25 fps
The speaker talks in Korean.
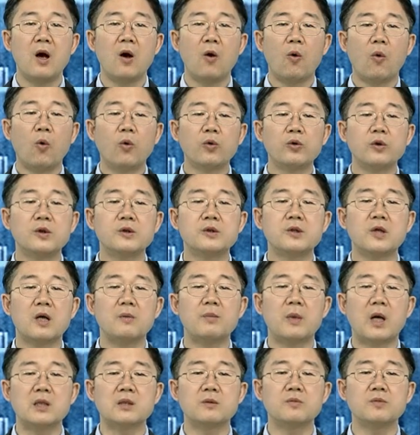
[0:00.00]
오늘 제가
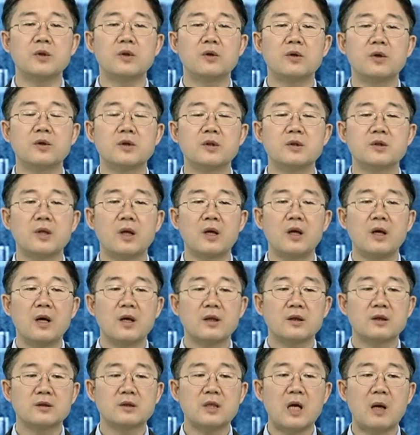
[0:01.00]
말씀드린 거는 이제
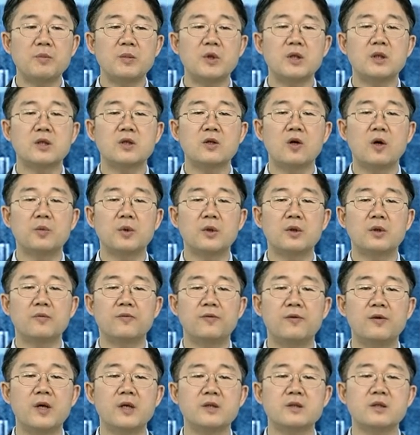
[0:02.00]
그 3위 기업인
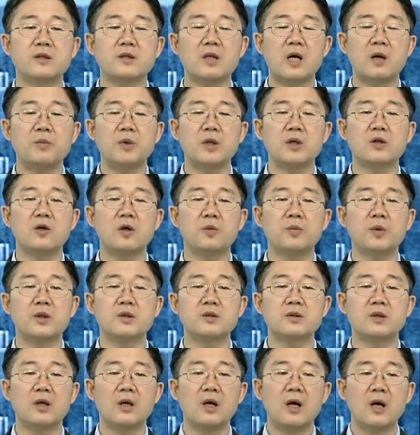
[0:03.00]
플래시의 3위 기업인
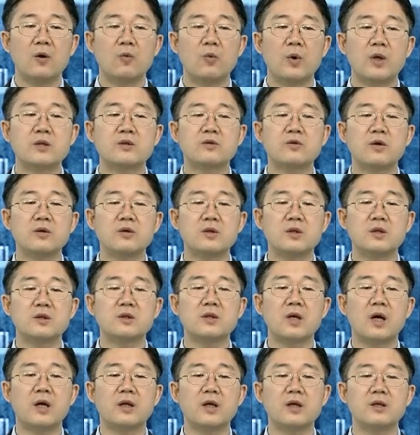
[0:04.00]
이제 웨스턴
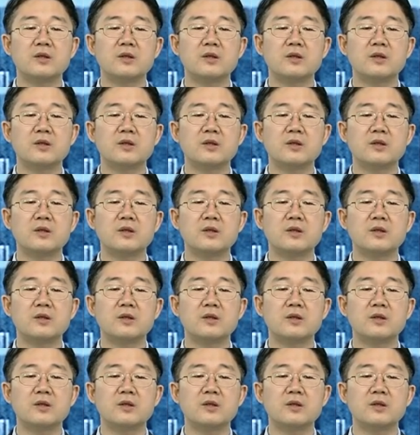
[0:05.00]
디지털의